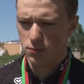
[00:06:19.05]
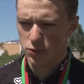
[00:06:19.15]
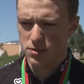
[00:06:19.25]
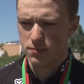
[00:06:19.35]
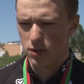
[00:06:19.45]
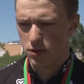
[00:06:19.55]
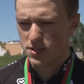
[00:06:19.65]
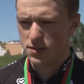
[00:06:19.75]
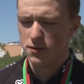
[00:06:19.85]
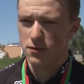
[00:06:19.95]
будем
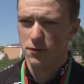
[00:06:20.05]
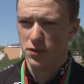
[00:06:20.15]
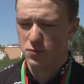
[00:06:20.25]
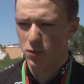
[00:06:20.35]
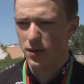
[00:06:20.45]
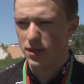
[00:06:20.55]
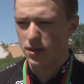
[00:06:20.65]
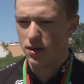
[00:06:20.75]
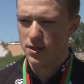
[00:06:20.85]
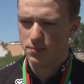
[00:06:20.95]
бороться в
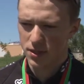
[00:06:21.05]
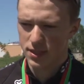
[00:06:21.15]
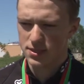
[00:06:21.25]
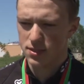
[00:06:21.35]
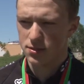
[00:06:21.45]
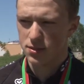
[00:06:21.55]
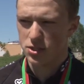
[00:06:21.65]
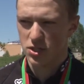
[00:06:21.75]
республике, отбираться.